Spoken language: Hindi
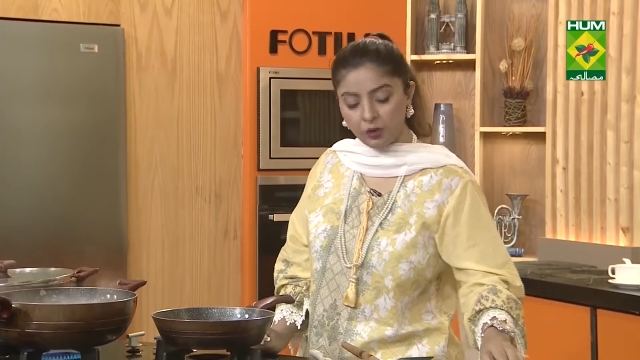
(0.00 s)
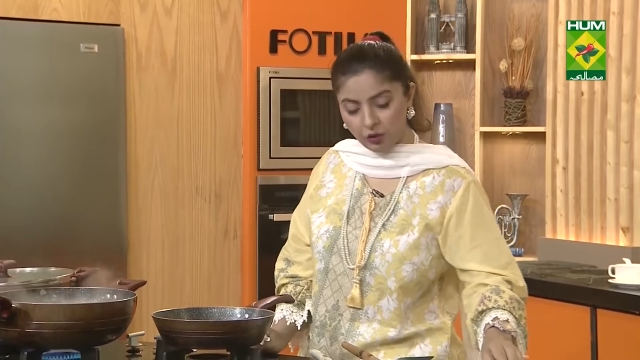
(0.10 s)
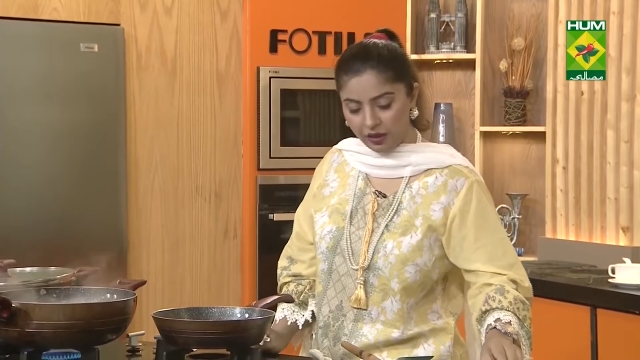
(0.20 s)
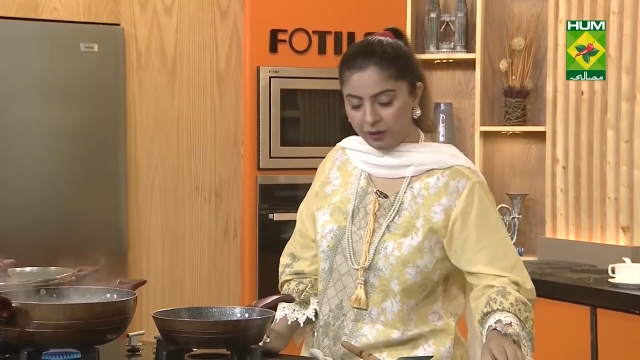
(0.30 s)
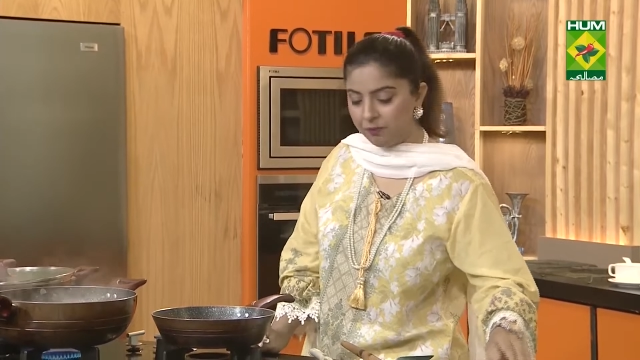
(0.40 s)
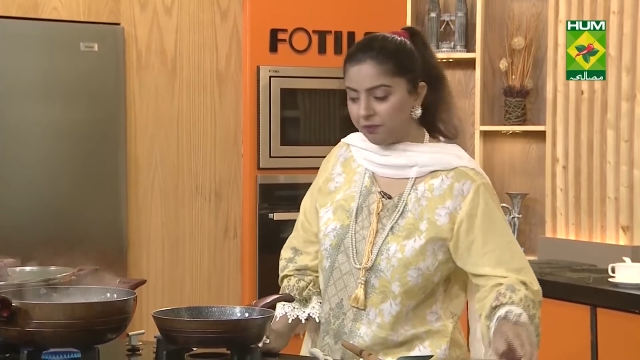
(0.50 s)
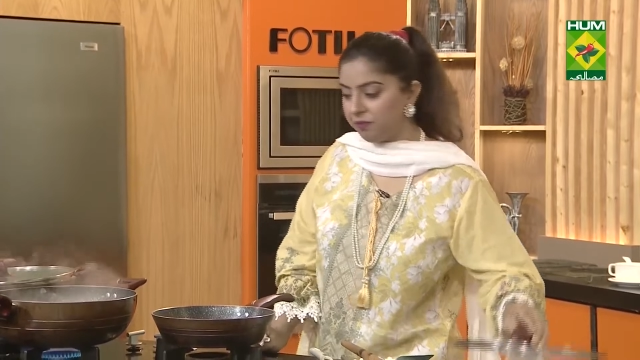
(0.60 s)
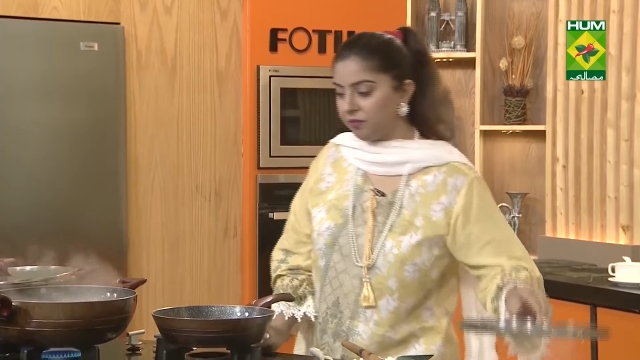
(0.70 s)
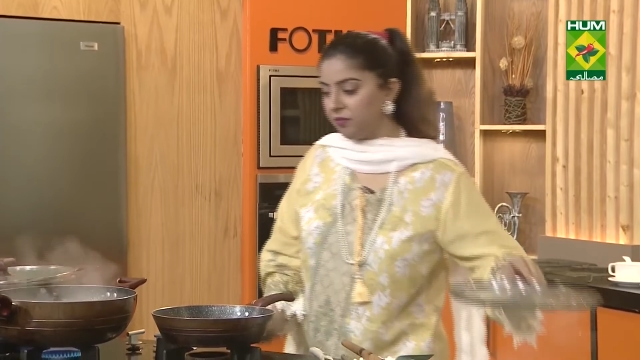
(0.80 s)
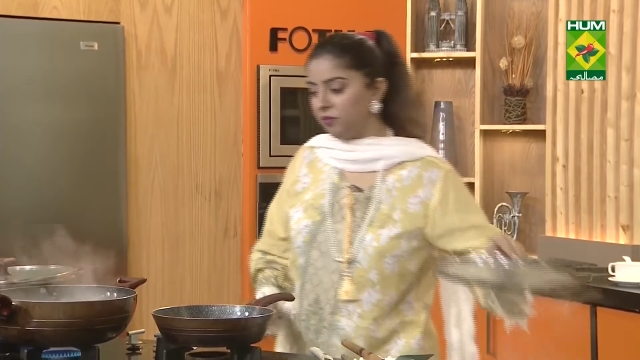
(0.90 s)
क्रीम
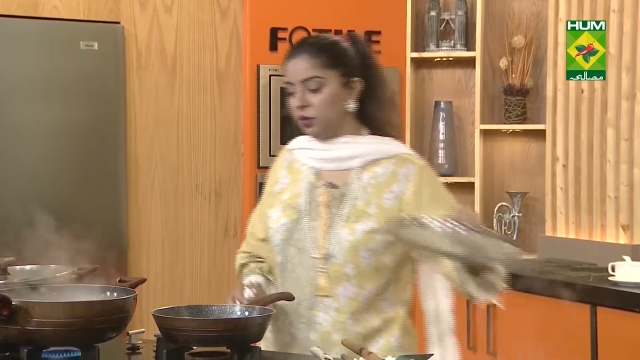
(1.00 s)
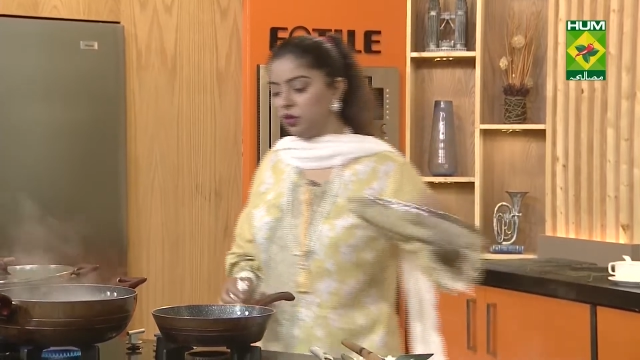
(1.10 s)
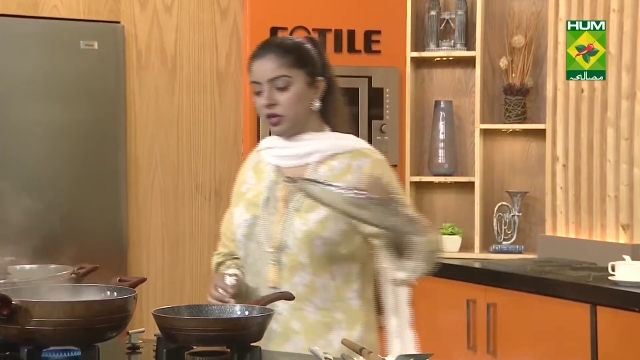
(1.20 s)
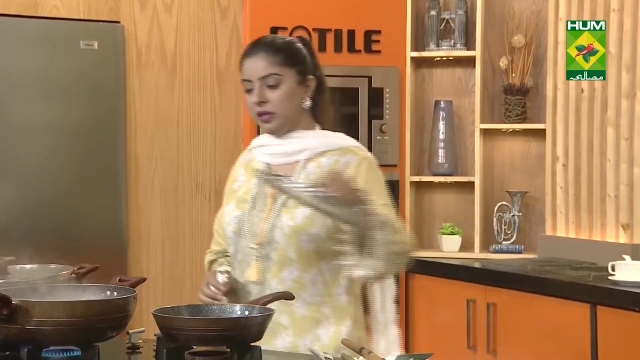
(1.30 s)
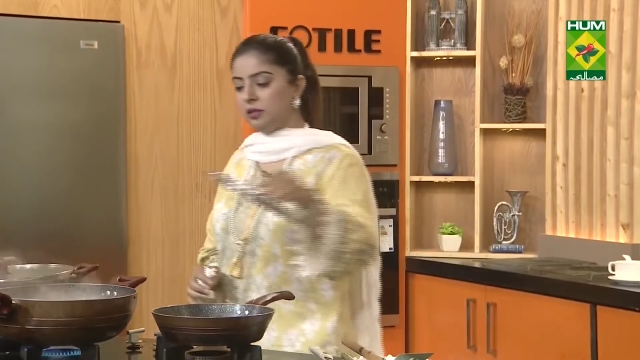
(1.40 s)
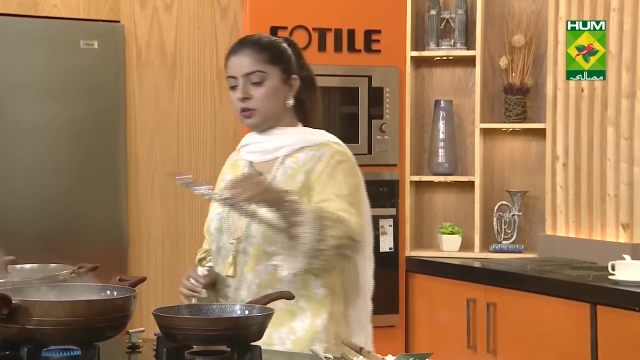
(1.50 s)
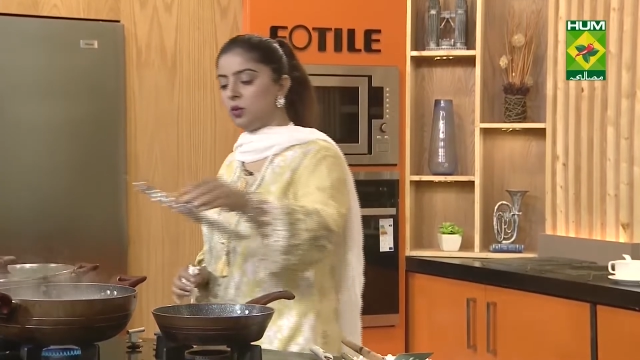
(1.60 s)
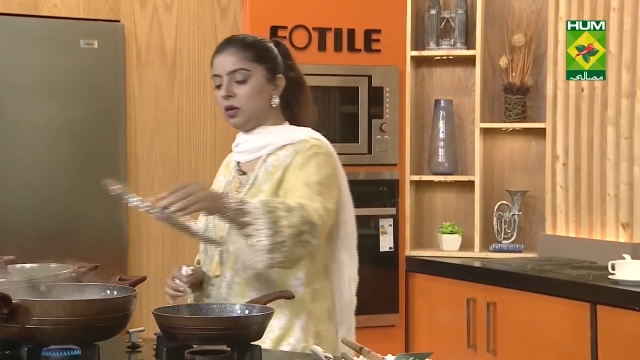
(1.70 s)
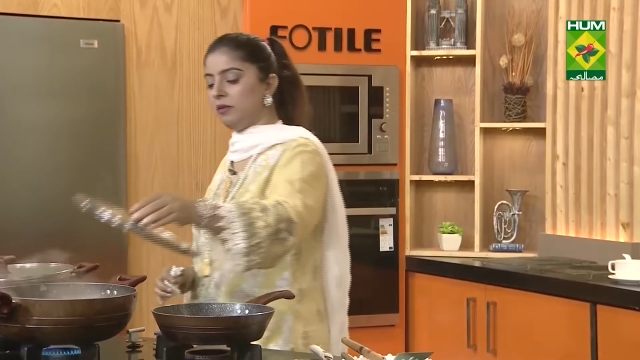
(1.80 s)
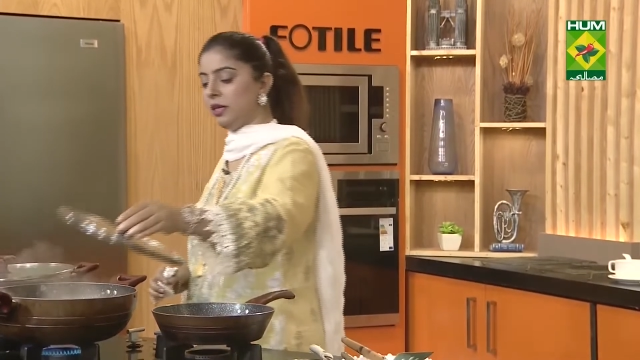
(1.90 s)
तो चलें इसको
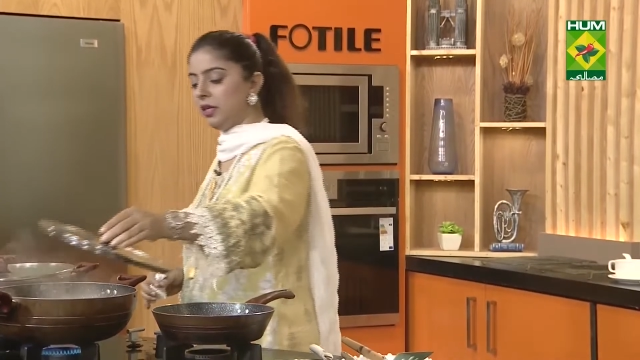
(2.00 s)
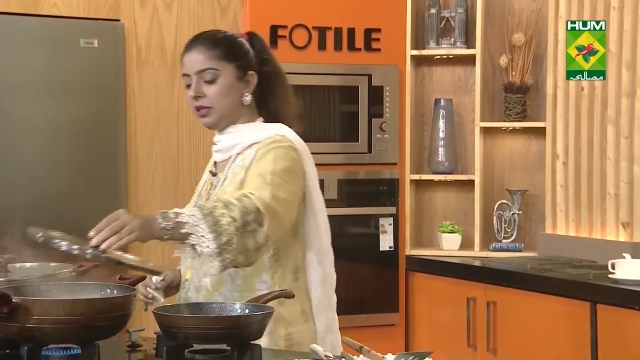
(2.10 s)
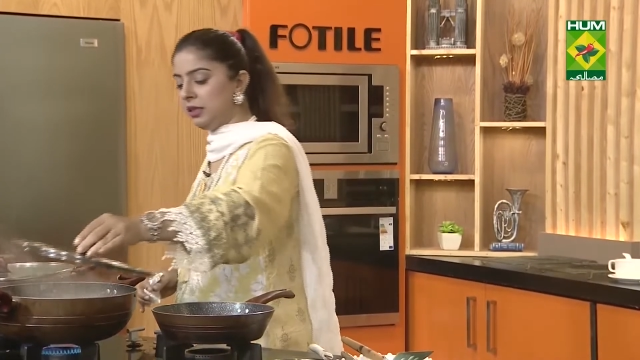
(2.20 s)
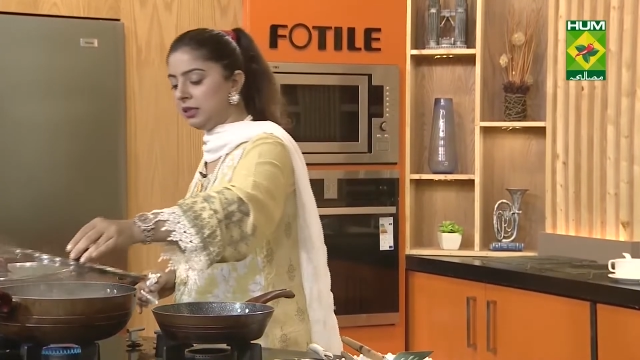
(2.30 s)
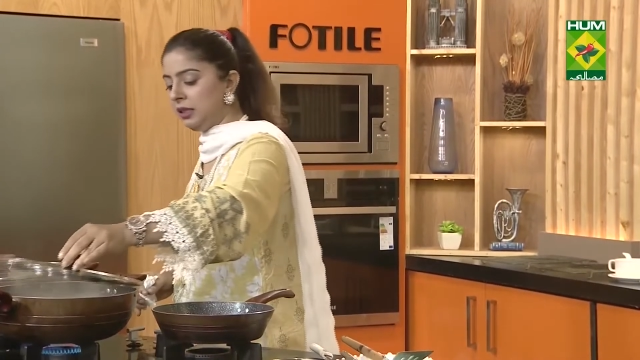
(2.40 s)
कवर कर देते